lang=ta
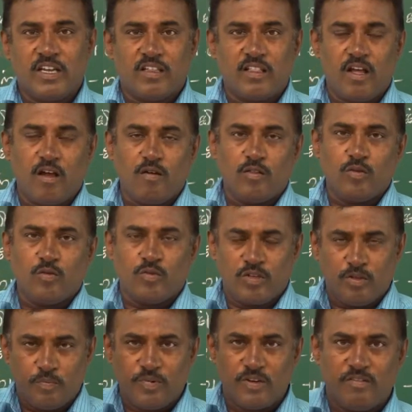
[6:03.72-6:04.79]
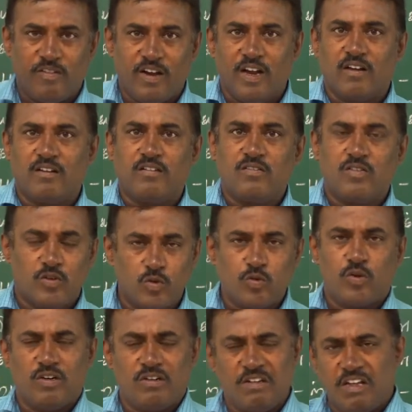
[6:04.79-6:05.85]
ஏதாவது ஒன்று இப்படி வாழ்
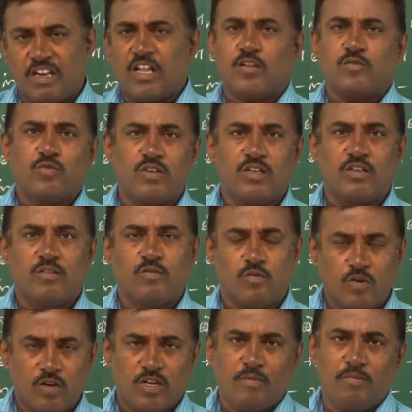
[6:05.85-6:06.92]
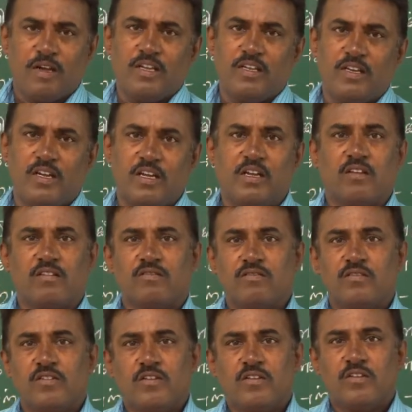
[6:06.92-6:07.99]
திருக்குறள் நிறைய சொல்லிடுது ஒழுக்கமாக இரு
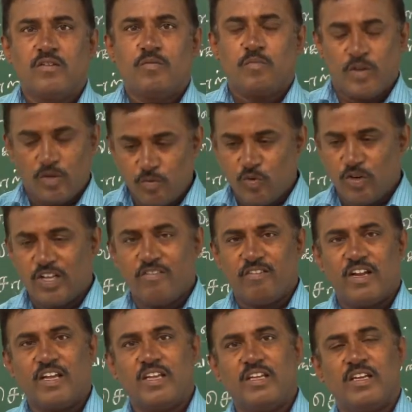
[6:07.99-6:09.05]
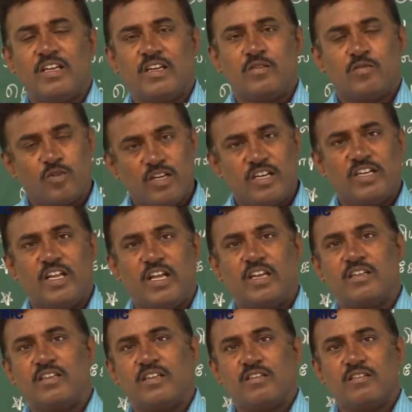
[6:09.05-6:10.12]
பண்புடையவனாக இரு சொல்லிக்கிட்டே
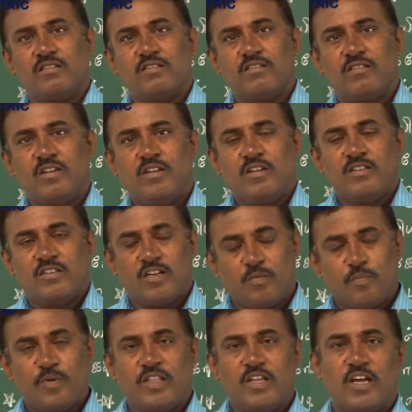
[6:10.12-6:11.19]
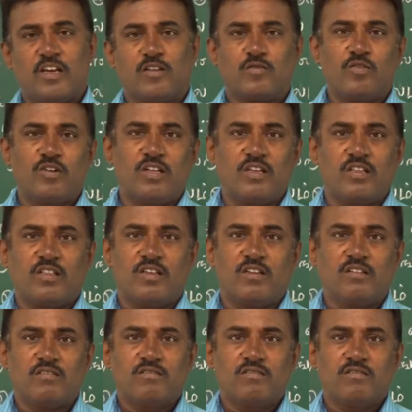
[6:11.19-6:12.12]
இருக்குது சிலப்பதியாரை சொல்லிடுது